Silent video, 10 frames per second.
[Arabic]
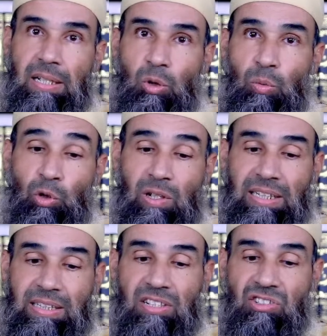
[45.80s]
الأمور
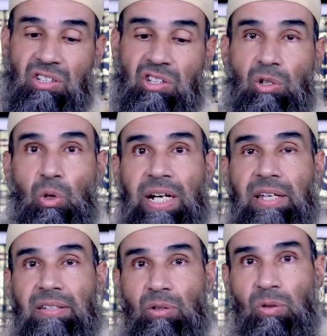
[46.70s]
التي يستسهلها
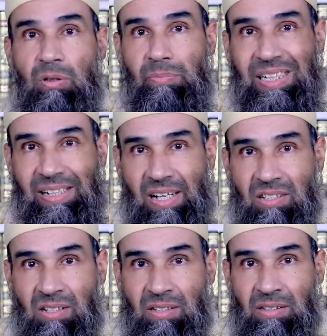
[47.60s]
كثير من
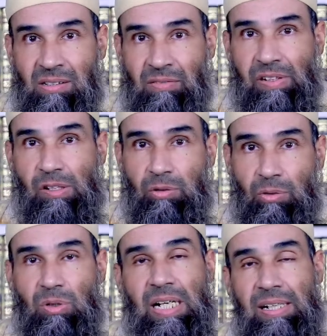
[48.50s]
الناس
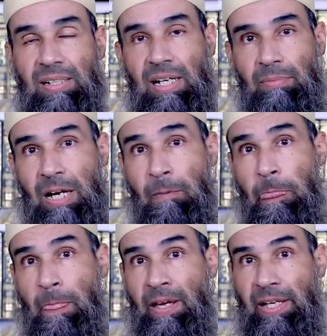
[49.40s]
فيظنون أن الأمر
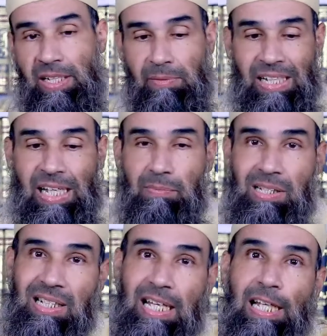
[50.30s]
يعني من
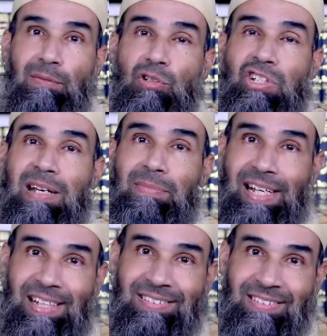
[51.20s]
قبيل
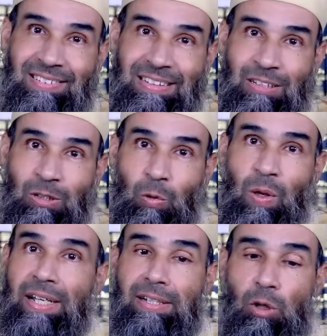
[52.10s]
المجاملات
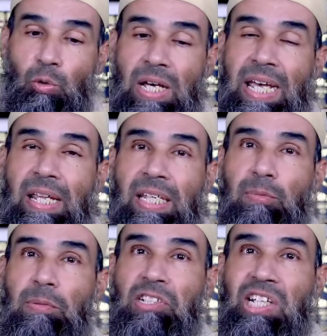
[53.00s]
وأنه لا
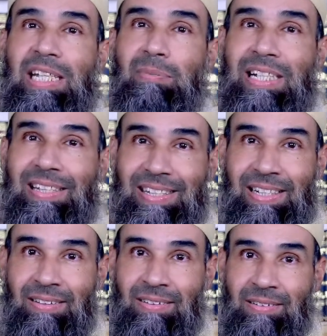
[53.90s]
يذهب بشيء من
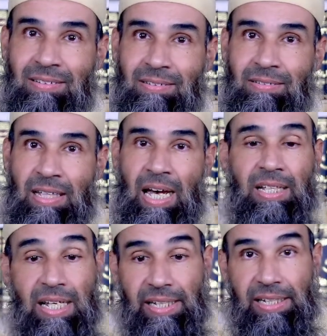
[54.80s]
الدين
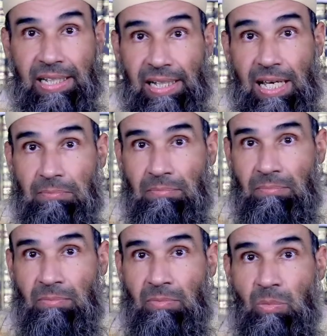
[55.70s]
هذا يعني كلام
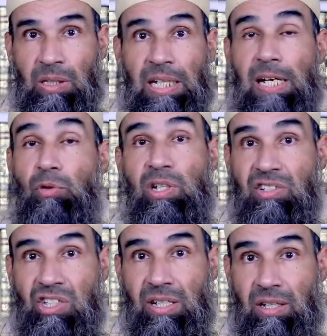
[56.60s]
كلام
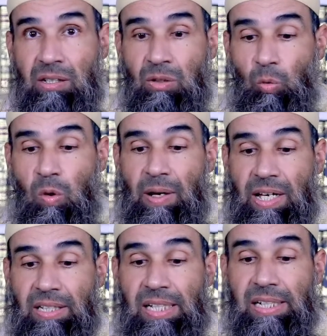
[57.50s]
يسير
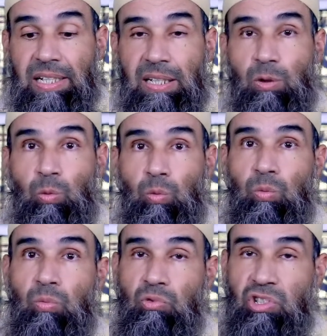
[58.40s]
ومع ذلك لو
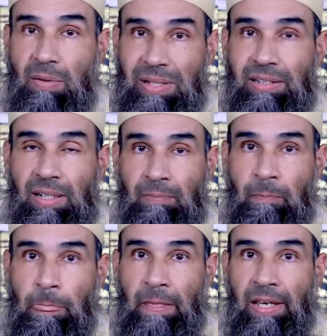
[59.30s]
سمعنا
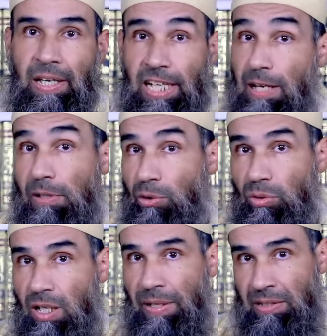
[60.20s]
كلام
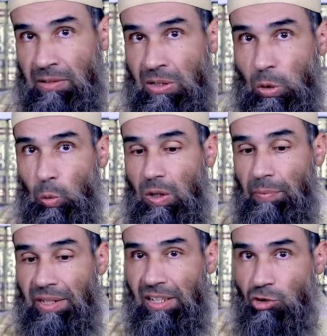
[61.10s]
العلماء
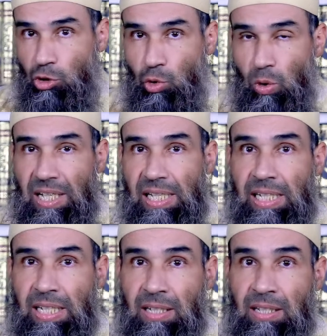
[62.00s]
وما نصوا
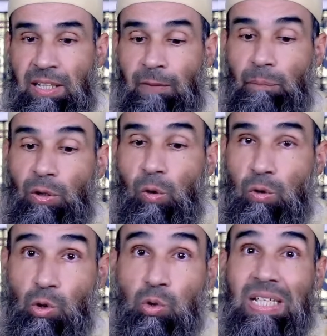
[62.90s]
عليه
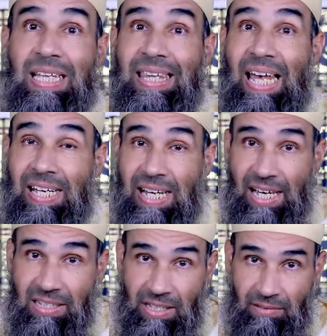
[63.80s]
بخصوص
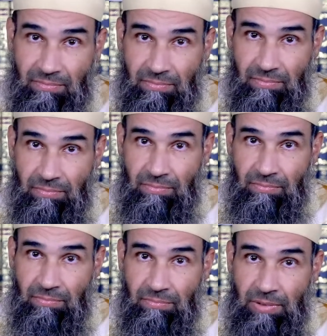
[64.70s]
التهنئة
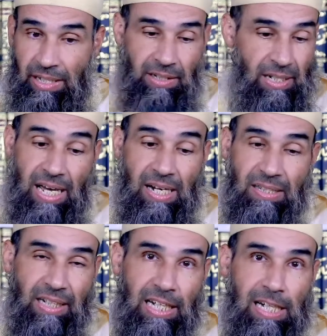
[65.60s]
يعني لا
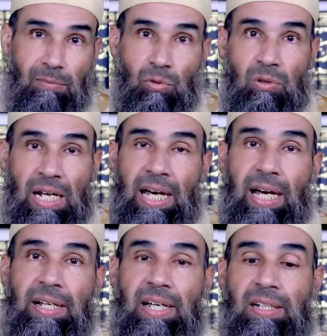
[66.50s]
نتكلم
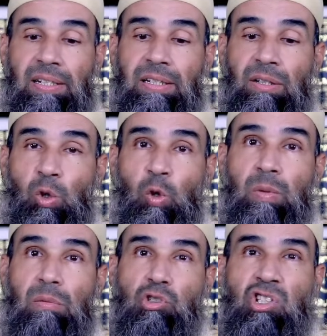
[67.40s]
الآن عن
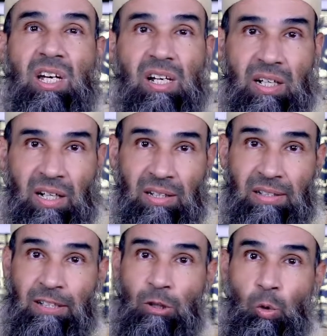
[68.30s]
حكم المشاركة
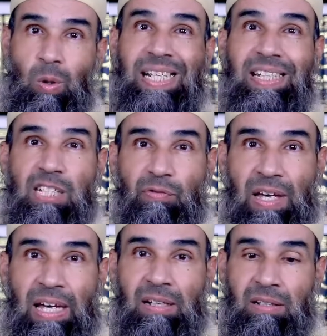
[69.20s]

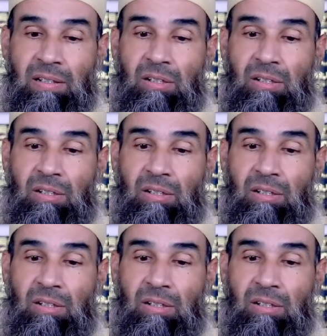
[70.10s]
والاحتفال